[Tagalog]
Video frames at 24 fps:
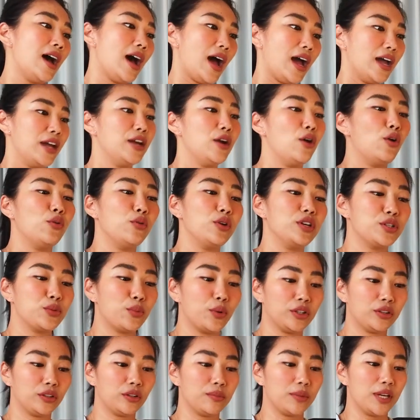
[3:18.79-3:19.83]
I always
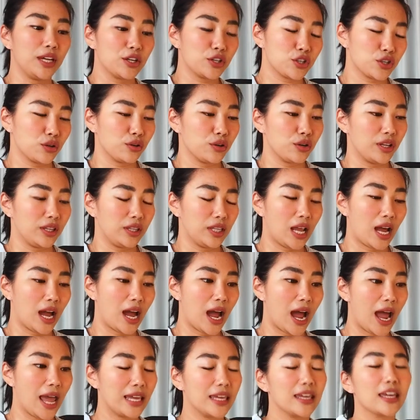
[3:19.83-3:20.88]
want to make sure
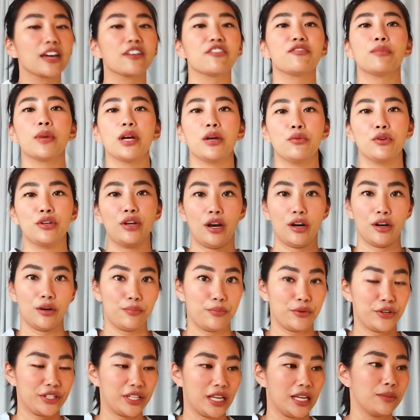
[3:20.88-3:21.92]
na I give my 100%
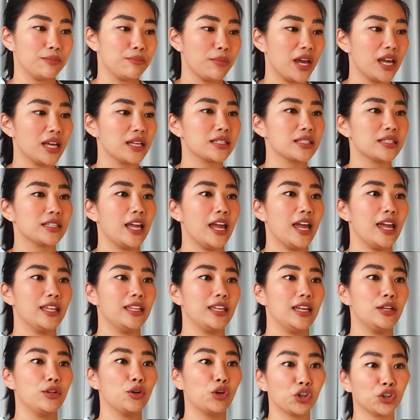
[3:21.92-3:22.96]
best
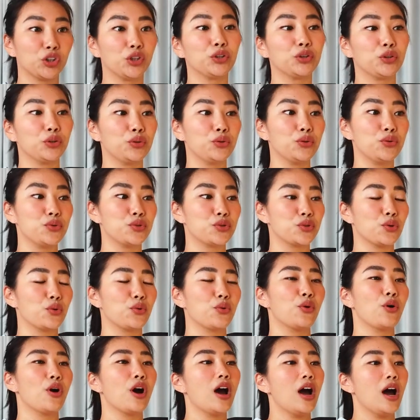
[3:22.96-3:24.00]
and in order to do
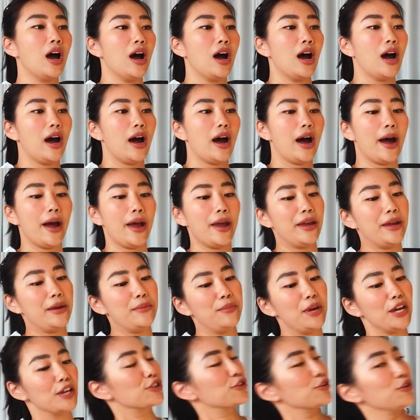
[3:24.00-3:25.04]
so, I
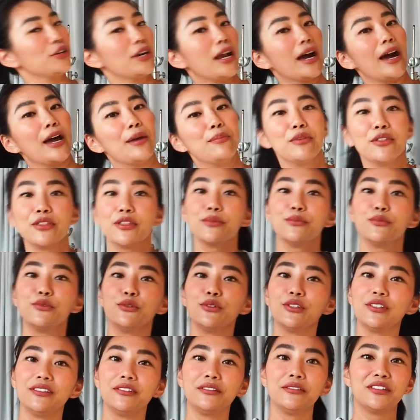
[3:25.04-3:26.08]
make sure na I'm in the
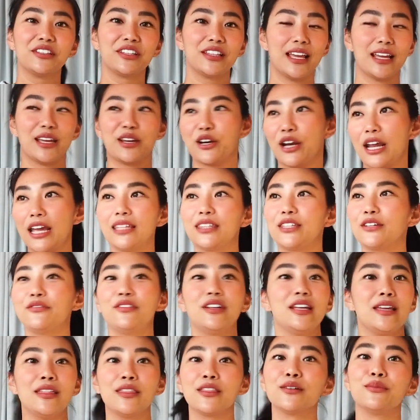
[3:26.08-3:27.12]
mood, like
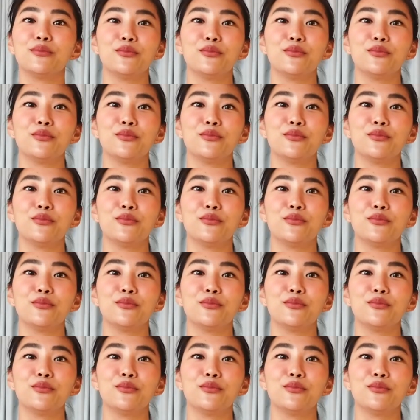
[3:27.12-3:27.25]
creatively in the